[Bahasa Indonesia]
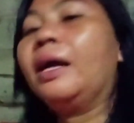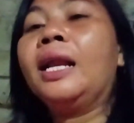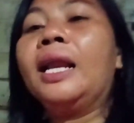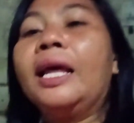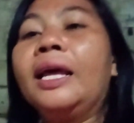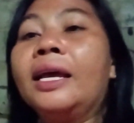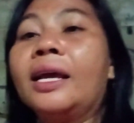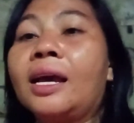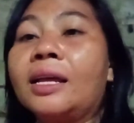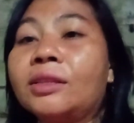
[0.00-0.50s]

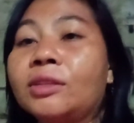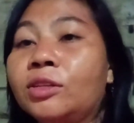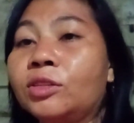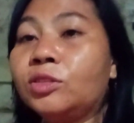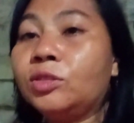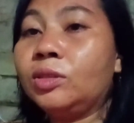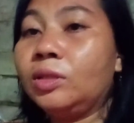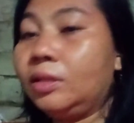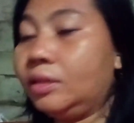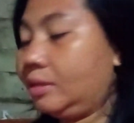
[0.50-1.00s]
malaikat
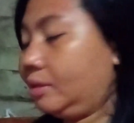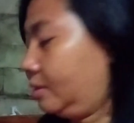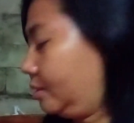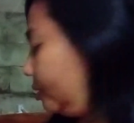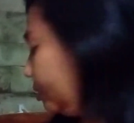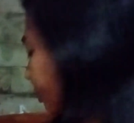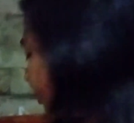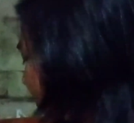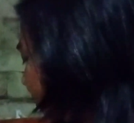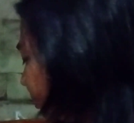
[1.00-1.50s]
kecil
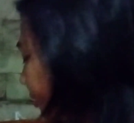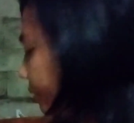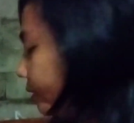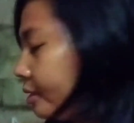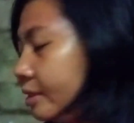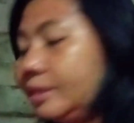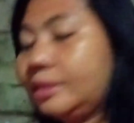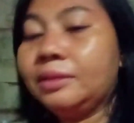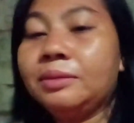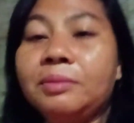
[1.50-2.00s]

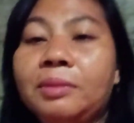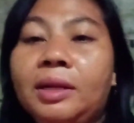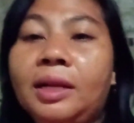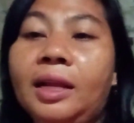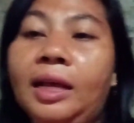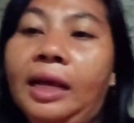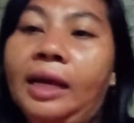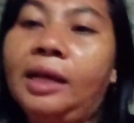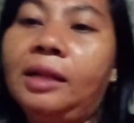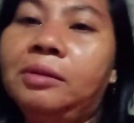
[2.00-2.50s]

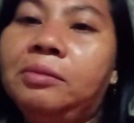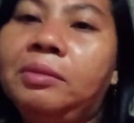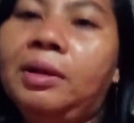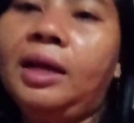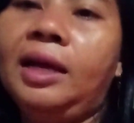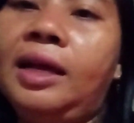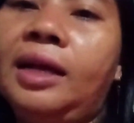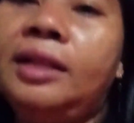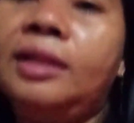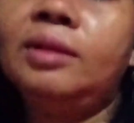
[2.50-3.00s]
malaikat
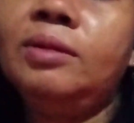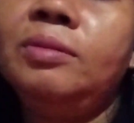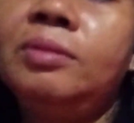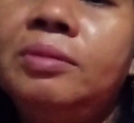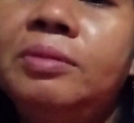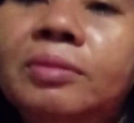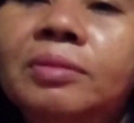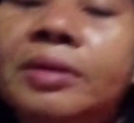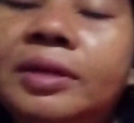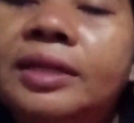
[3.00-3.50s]
malaikat
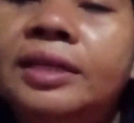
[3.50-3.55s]
turu